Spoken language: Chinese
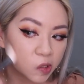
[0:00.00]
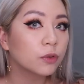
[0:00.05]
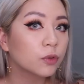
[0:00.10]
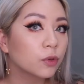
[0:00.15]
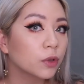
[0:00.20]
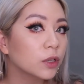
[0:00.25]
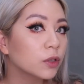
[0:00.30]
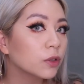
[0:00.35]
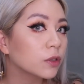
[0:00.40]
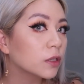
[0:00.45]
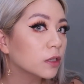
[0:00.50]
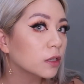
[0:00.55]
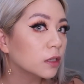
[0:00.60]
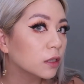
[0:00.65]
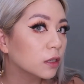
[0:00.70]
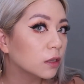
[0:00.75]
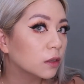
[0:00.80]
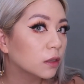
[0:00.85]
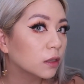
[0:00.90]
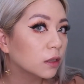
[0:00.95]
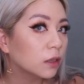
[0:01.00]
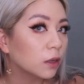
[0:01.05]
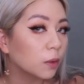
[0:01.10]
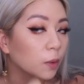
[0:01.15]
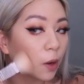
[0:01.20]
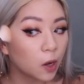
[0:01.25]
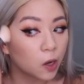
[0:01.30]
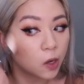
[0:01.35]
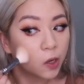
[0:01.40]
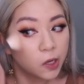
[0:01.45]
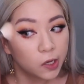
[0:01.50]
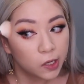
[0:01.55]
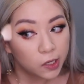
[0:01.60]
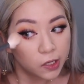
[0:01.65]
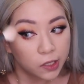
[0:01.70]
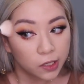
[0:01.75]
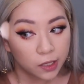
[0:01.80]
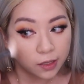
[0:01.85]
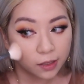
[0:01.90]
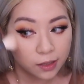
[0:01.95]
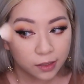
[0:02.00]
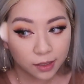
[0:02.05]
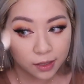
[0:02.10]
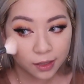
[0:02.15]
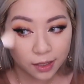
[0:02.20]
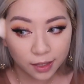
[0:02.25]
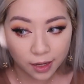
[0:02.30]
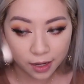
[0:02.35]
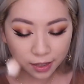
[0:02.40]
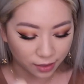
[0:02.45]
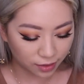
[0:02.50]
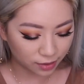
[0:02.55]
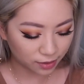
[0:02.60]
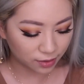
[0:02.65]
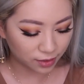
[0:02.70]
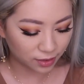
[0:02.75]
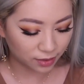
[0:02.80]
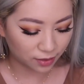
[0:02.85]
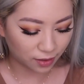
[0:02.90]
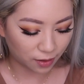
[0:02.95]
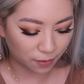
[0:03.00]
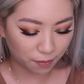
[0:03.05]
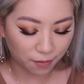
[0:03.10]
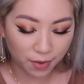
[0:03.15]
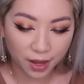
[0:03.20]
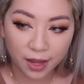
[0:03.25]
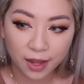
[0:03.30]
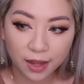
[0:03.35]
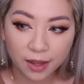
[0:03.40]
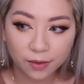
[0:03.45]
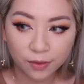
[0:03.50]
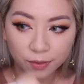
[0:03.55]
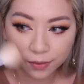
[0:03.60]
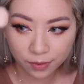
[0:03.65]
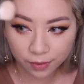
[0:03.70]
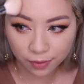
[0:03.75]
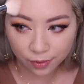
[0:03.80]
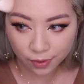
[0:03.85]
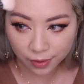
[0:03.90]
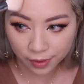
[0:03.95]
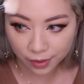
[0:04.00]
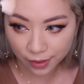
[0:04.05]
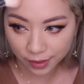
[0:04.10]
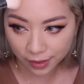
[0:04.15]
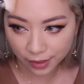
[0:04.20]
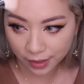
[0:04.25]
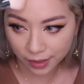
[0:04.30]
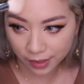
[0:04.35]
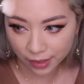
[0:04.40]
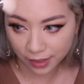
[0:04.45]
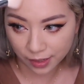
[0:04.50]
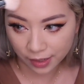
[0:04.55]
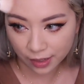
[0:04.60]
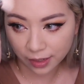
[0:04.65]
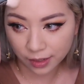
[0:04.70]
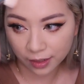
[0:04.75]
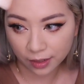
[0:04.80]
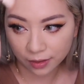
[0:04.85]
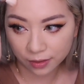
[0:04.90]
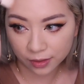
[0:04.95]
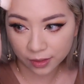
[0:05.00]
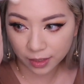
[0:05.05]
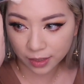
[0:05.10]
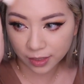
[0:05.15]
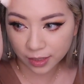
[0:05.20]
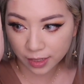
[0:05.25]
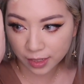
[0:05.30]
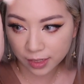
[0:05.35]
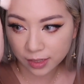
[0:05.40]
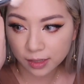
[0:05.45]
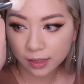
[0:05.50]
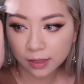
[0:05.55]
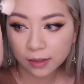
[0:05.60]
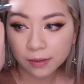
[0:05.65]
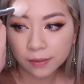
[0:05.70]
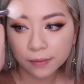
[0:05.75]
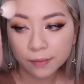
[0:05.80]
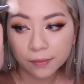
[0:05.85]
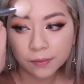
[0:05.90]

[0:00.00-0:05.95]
所以就是有有？这个颜色其实很美，嗯。上一点在这。